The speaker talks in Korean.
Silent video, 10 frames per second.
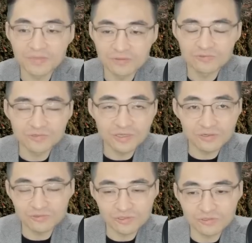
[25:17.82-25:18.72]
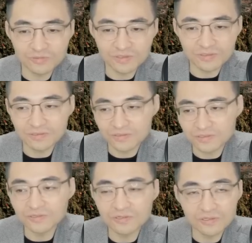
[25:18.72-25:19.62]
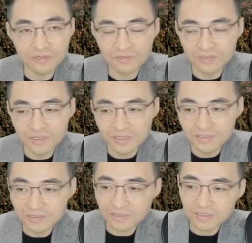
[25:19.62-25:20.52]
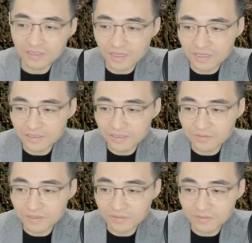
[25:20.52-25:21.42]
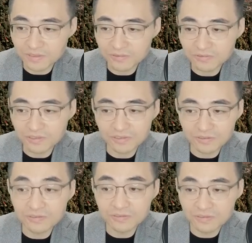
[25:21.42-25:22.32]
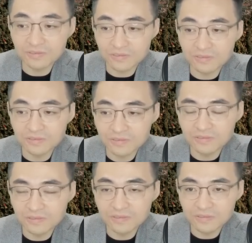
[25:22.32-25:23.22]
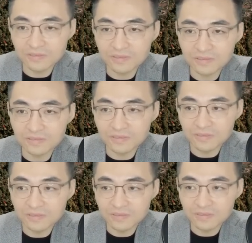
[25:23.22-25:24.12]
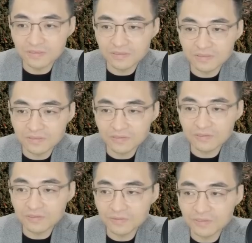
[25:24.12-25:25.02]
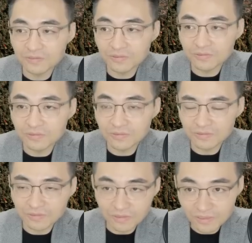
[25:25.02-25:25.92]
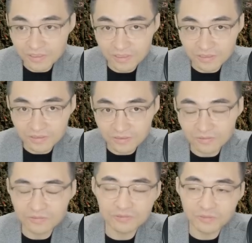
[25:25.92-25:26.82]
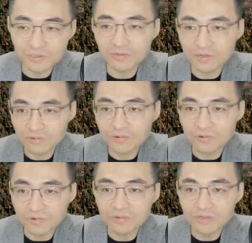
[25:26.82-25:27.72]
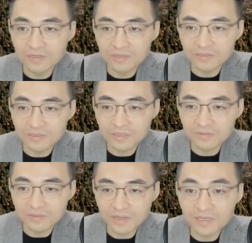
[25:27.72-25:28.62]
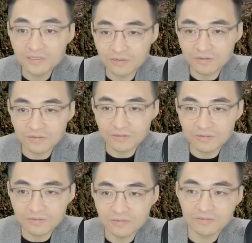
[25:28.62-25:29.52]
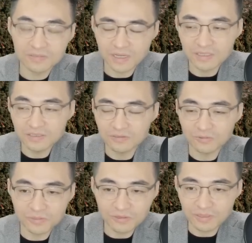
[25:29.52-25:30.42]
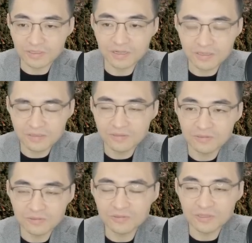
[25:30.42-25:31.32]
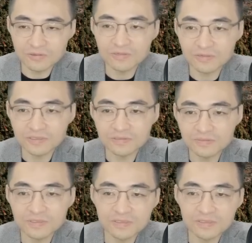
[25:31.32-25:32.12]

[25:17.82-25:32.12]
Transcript: 두께를 줄여주면서 저전력 쓰리디 에이치비엠이 필수예요. 예. 그러려면 요 어닐링 요것도 필요하고 그 다음에 레이저 다이싱도 필요하다. 요런 내용인 것 같습니다.